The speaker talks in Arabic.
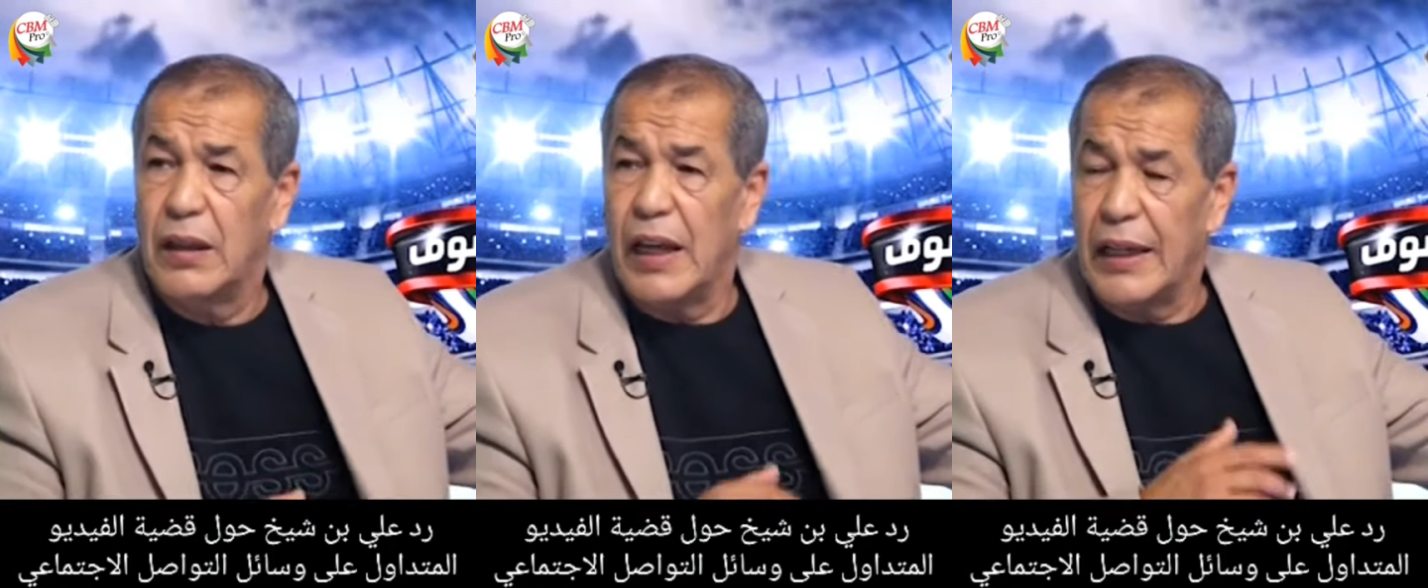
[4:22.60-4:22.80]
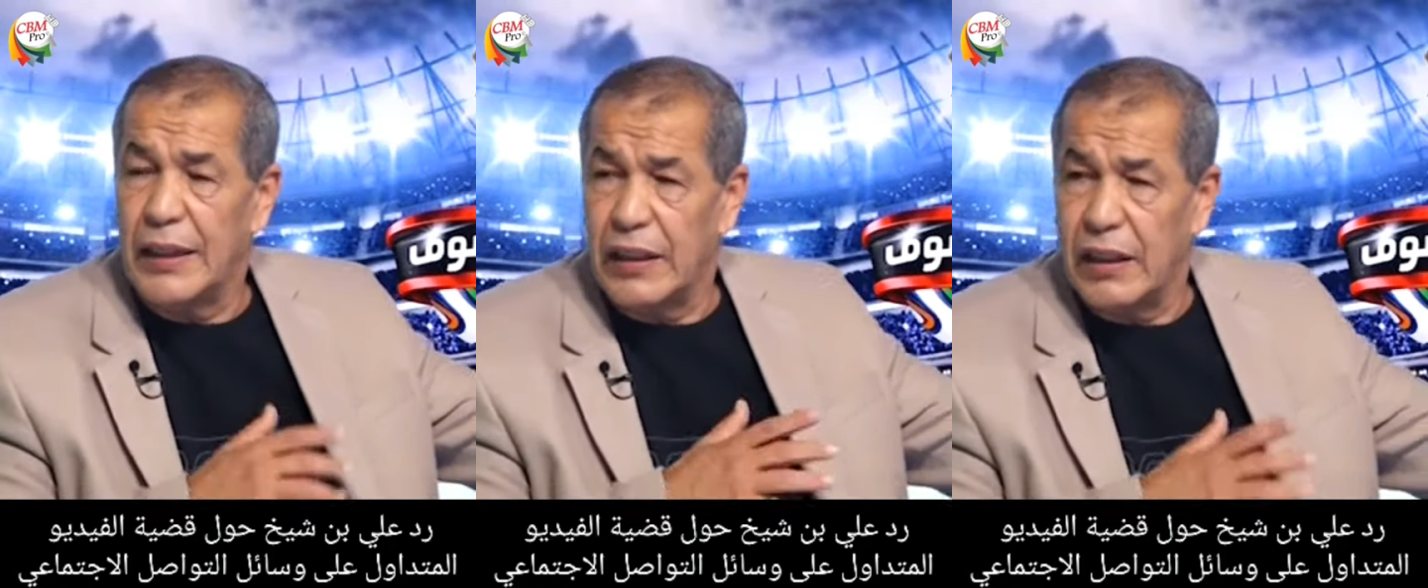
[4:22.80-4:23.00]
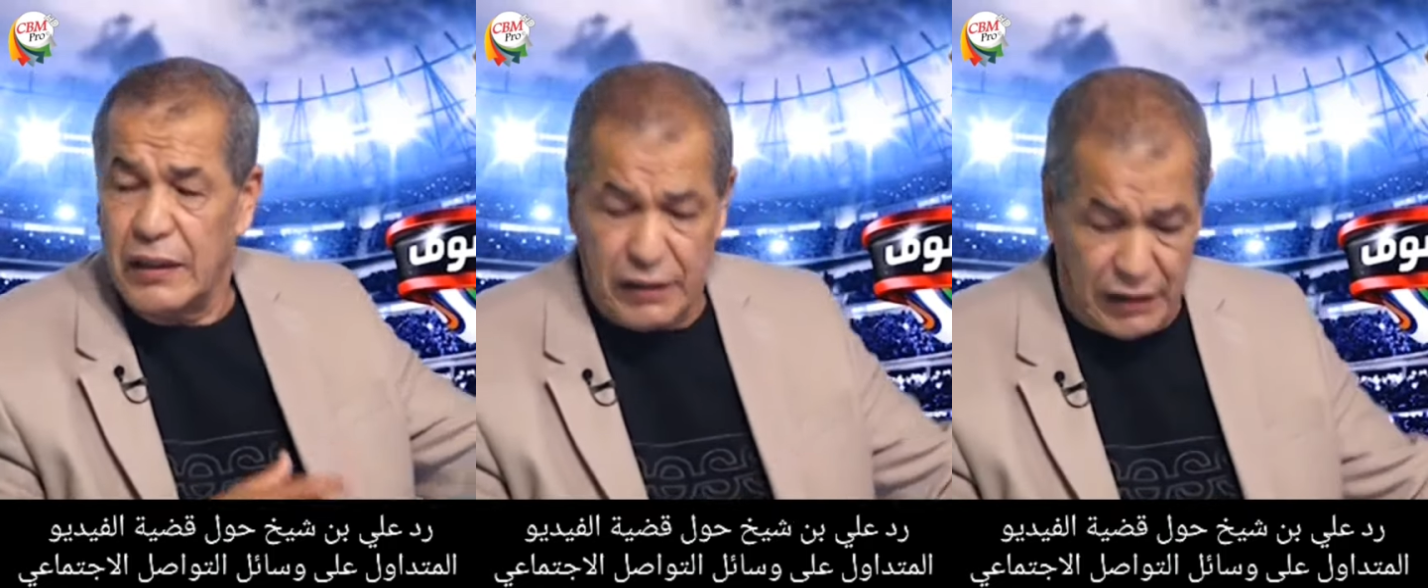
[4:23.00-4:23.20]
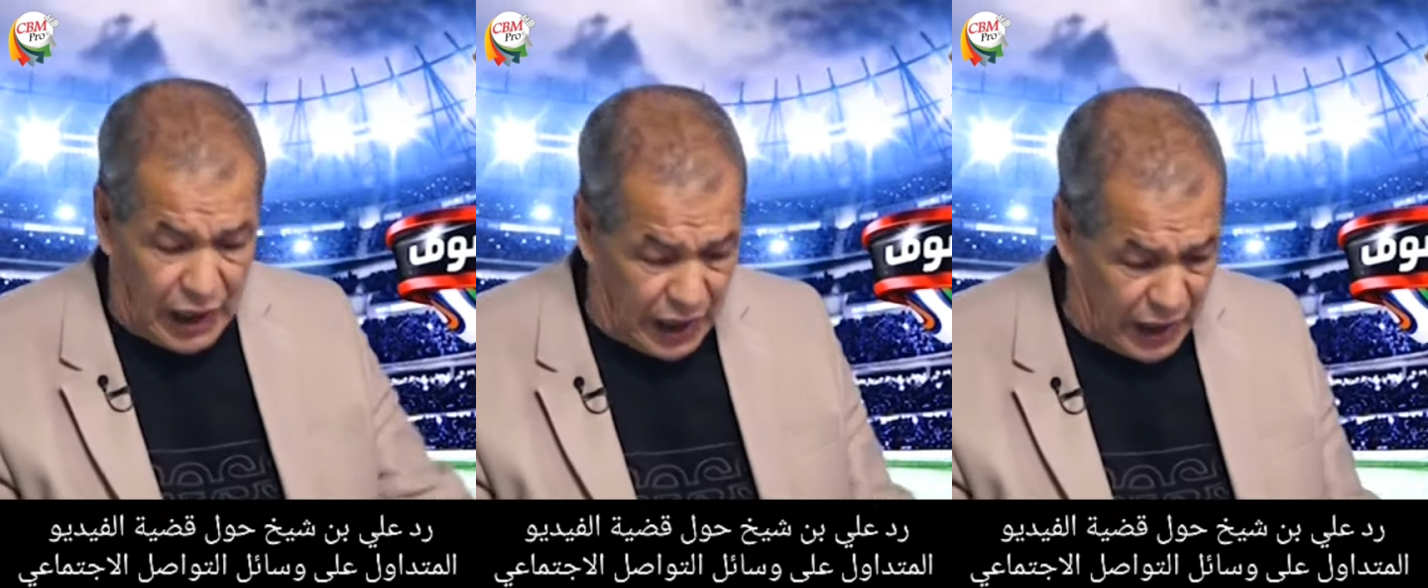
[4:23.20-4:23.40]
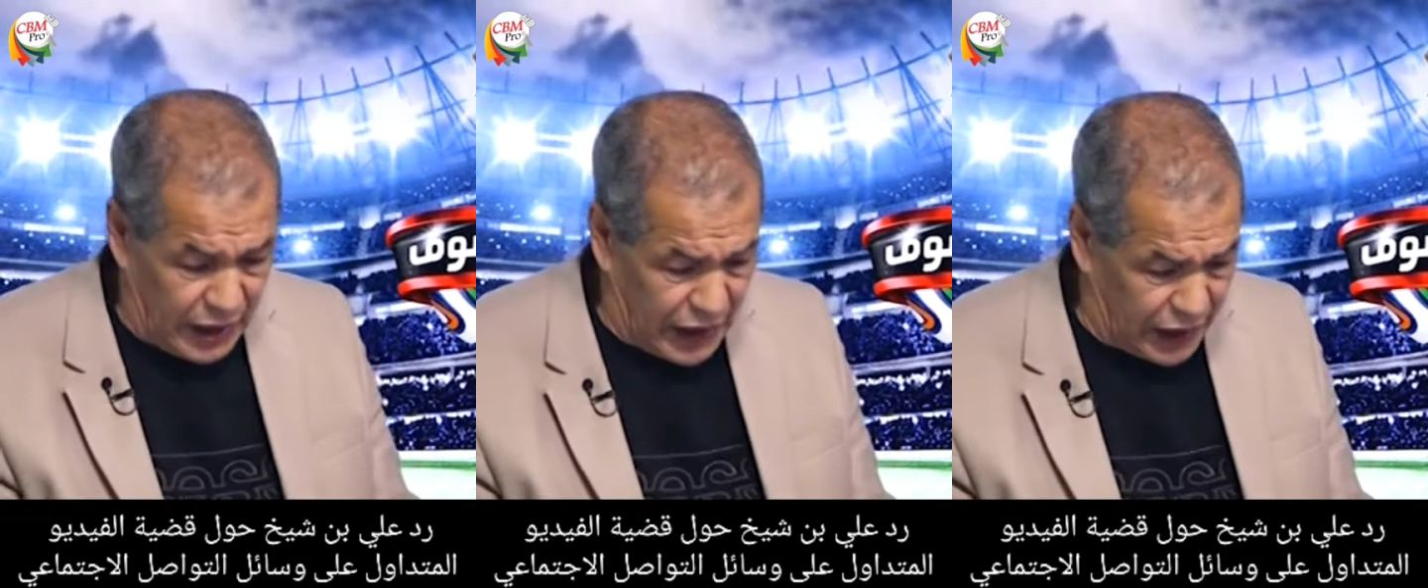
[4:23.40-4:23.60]
هذاك
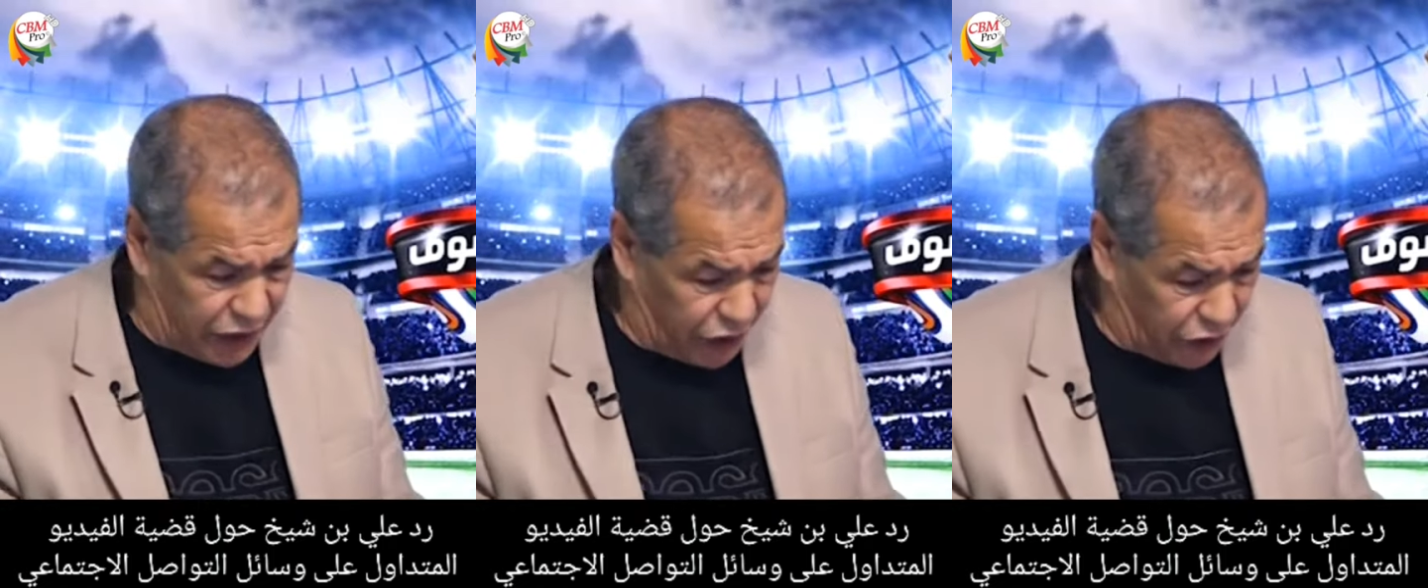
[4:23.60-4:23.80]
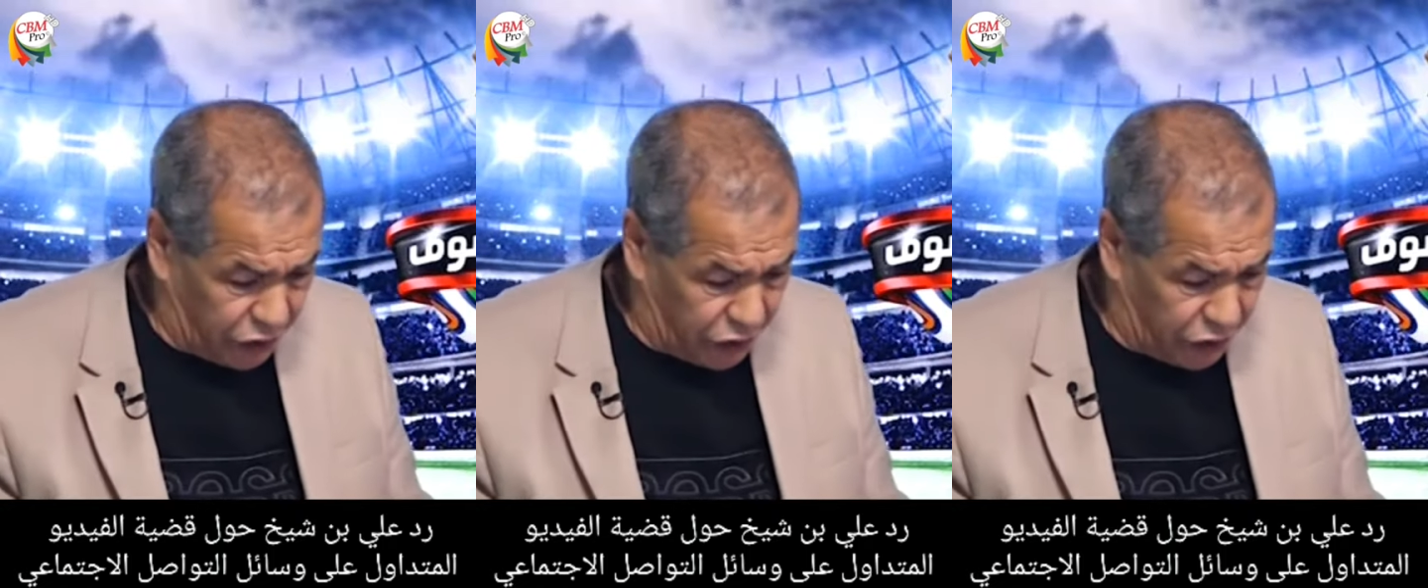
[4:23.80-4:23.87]
تاع لاتر